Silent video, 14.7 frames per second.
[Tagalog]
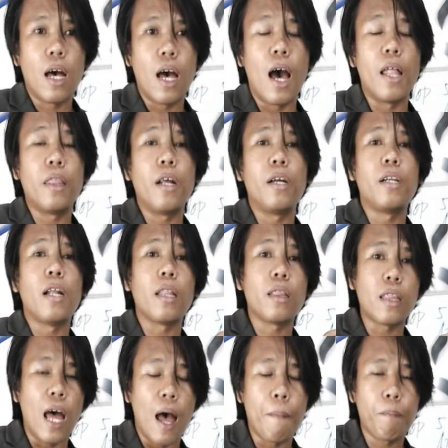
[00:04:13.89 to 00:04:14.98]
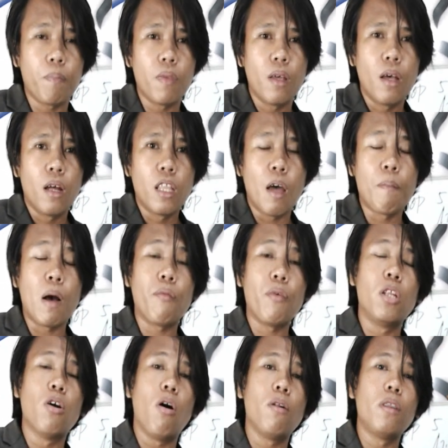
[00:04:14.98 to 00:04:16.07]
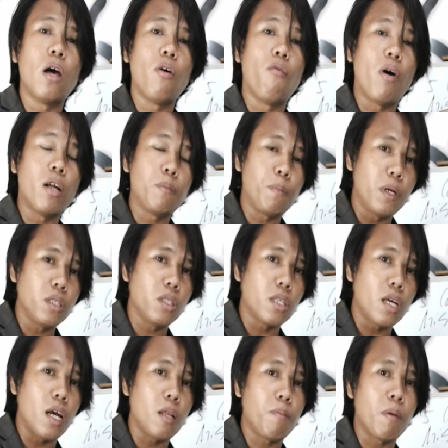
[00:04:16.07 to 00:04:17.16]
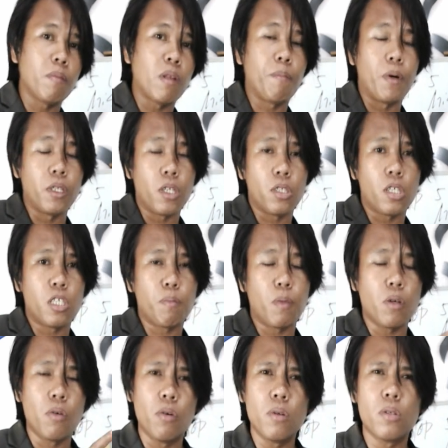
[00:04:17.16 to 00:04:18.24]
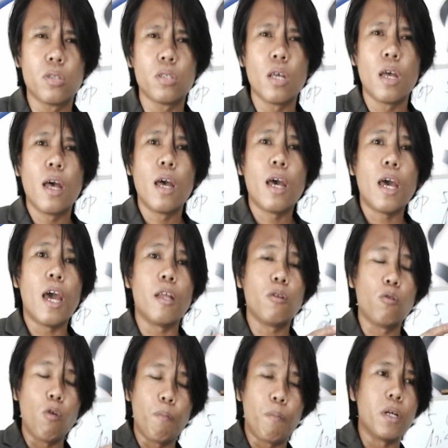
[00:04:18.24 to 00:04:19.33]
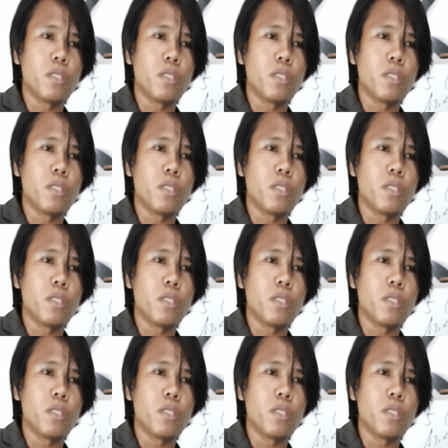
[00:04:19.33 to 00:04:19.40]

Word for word: under ng TAMP na mag-withhold ng 1% from the purchases of the goods and 2%